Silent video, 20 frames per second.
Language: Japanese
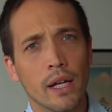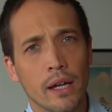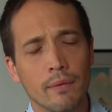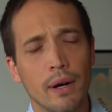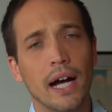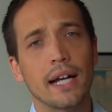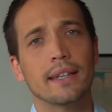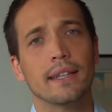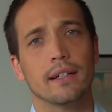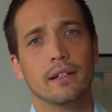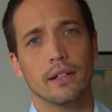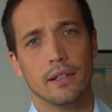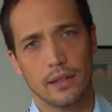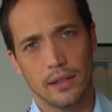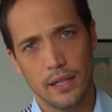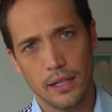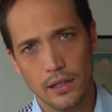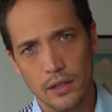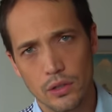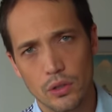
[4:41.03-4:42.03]
円も入ってくるっ
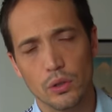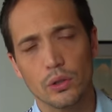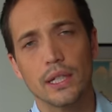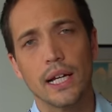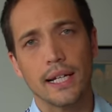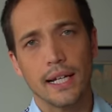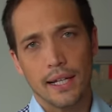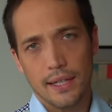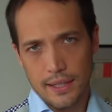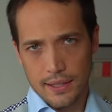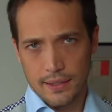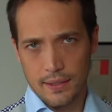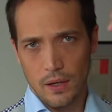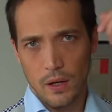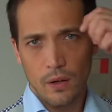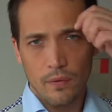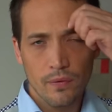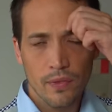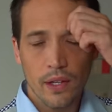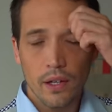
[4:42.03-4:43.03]
ていう状態なんです
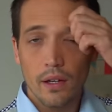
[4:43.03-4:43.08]
よ。